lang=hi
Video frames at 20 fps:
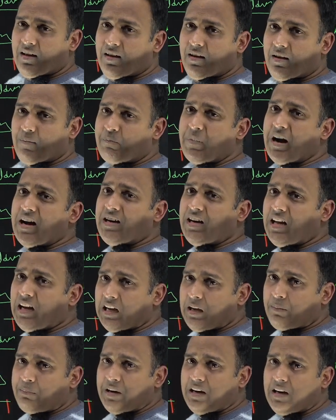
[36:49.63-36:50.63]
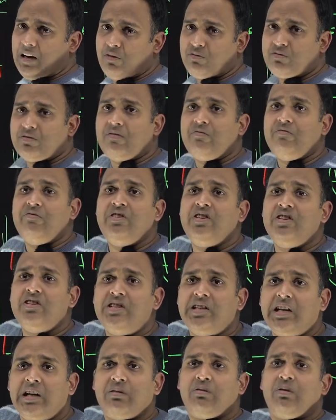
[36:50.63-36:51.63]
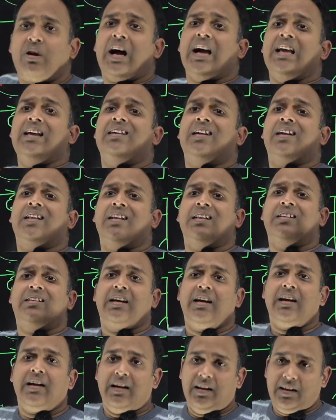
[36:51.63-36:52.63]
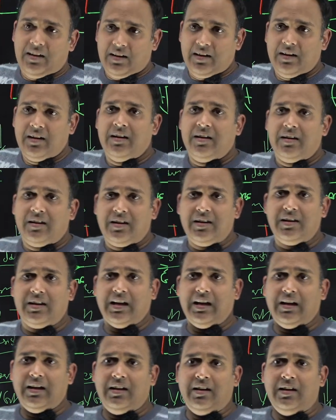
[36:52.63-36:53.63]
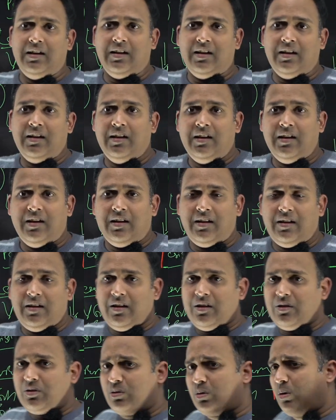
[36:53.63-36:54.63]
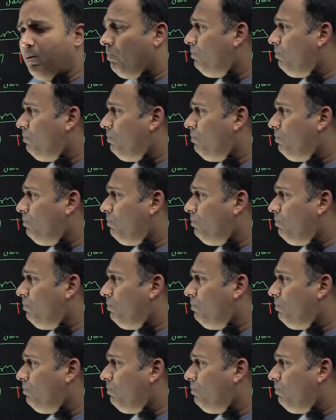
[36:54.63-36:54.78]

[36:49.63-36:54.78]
पांडा का पैनल है उसमें वीजीएल को हाई कर देते हैं ठीक है तो